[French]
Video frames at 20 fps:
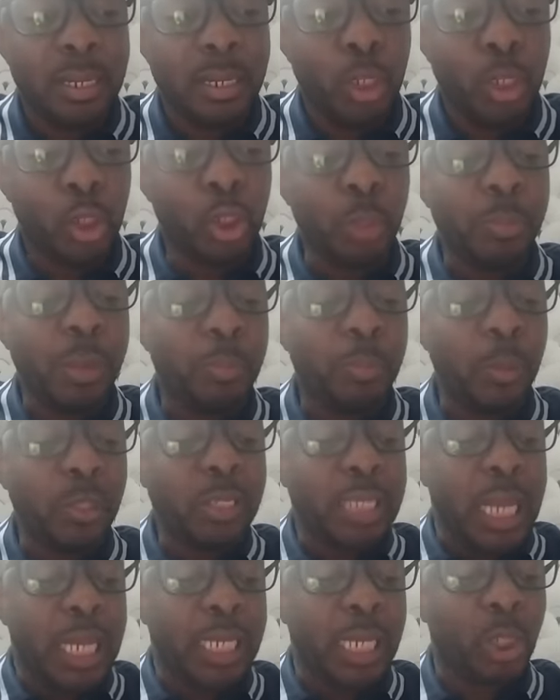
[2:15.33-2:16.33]
Je me pose
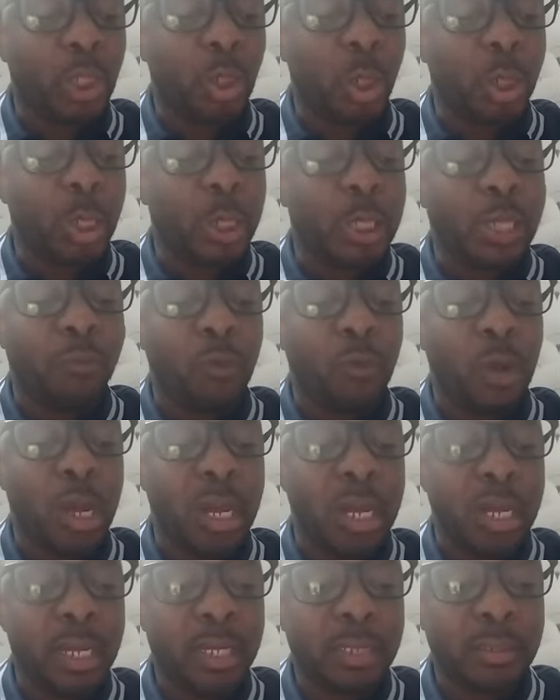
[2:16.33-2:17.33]
la question de
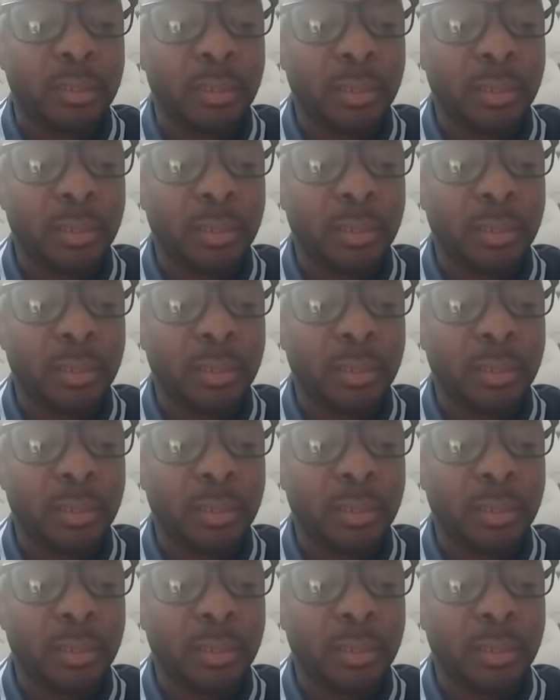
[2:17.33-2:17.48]
savoir